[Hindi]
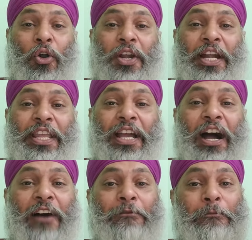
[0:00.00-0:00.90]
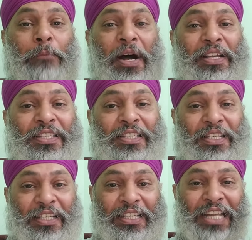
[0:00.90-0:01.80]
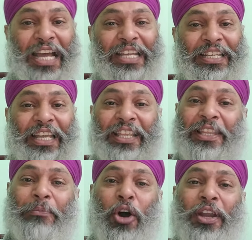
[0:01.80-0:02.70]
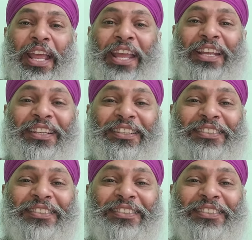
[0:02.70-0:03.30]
ऑलरेडी हाफ पास्ट नाइन इन द मॉर्निंग